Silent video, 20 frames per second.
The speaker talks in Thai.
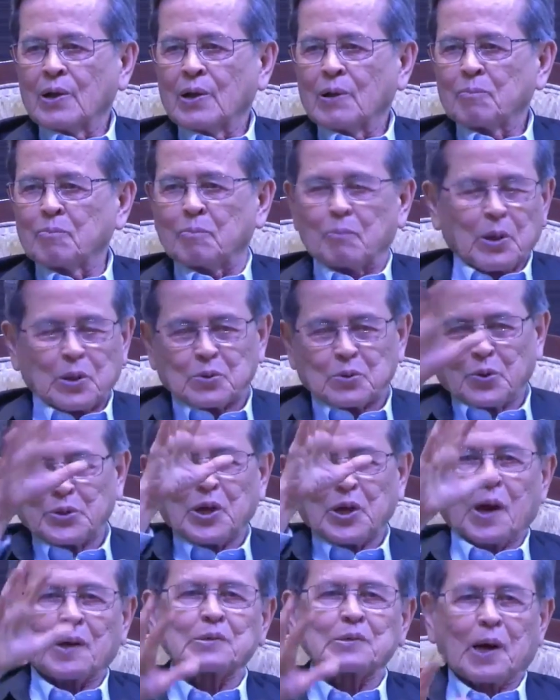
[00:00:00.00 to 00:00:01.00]
เป็นตัวอย่าง
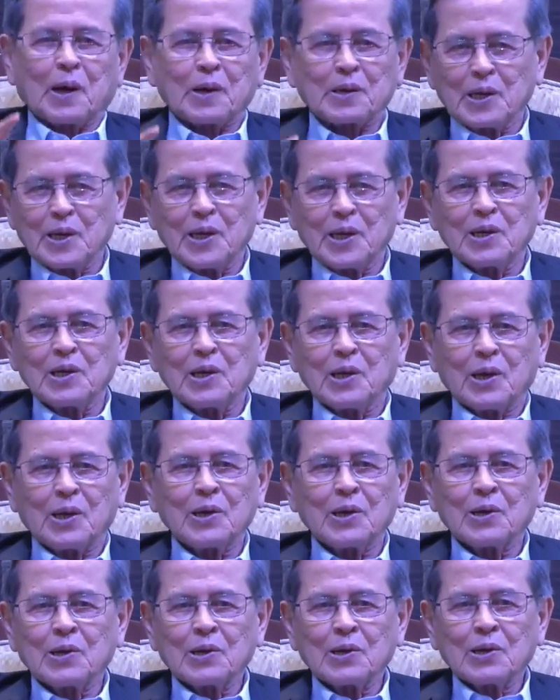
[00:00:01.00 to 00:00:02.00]
อย่างดีเลย
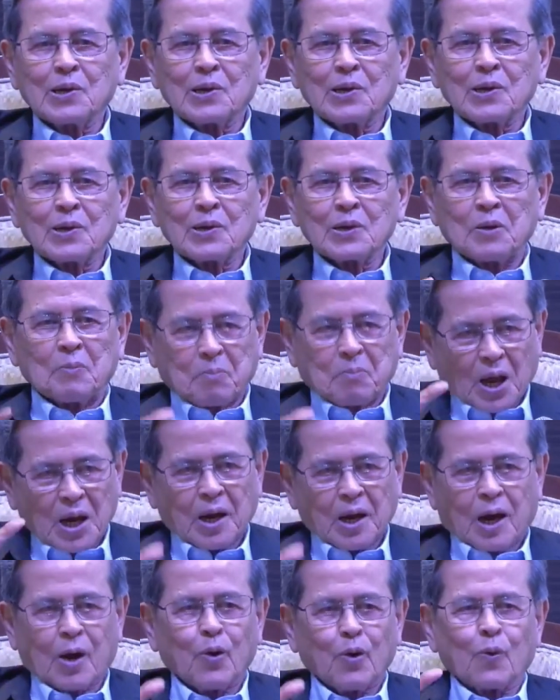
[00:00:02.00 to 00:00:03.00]
เรื่องพลัง
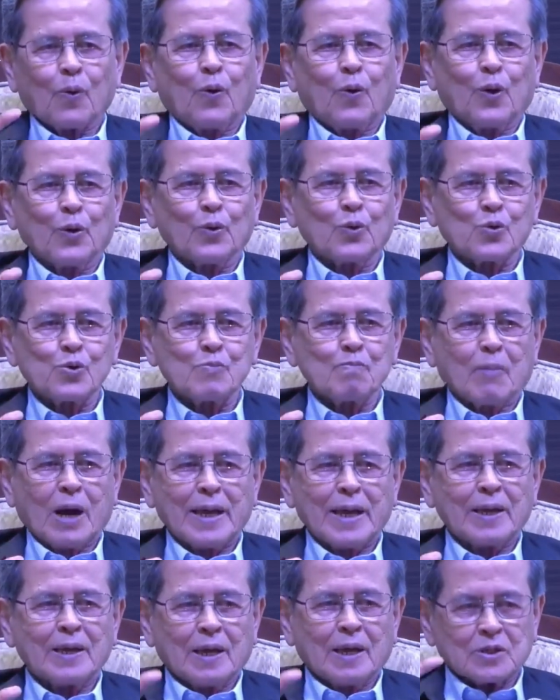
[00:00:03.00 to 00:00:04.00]
ของคนรุ่นใหม่
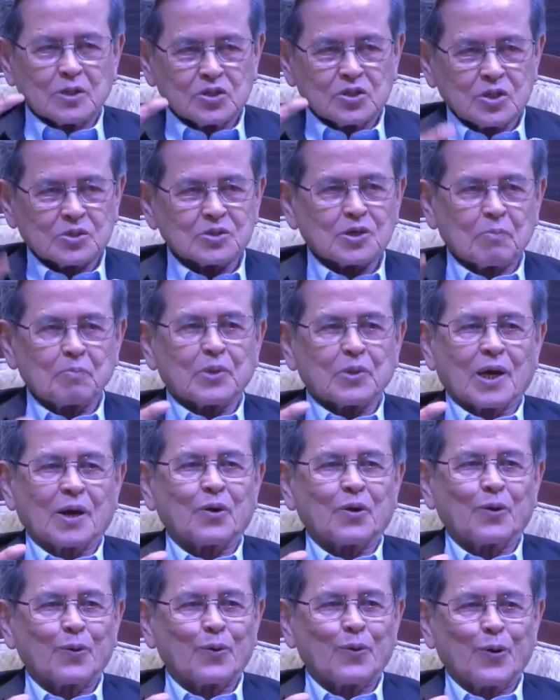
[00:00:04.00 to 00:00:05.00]
จิตสำนึกของ
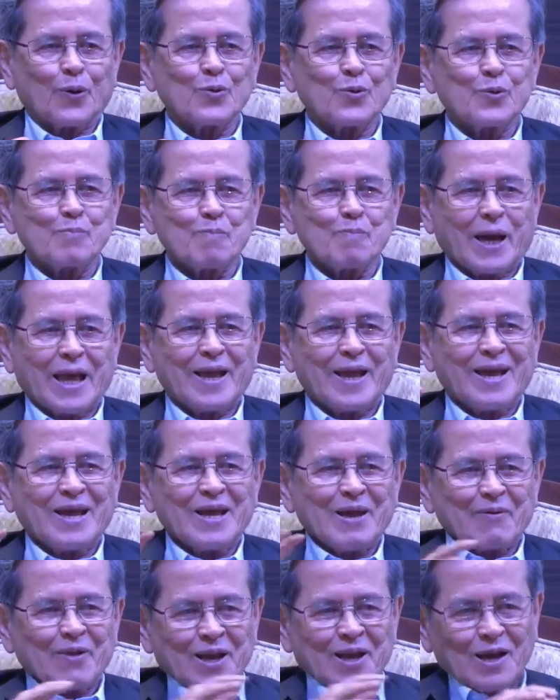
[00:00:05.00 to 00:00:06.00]
คนรุ่นใหม่
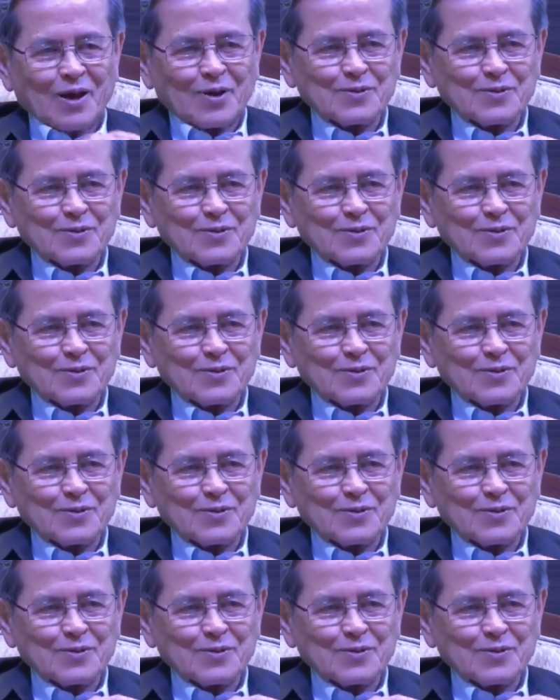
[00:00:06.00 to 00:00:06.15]
นั้นเรา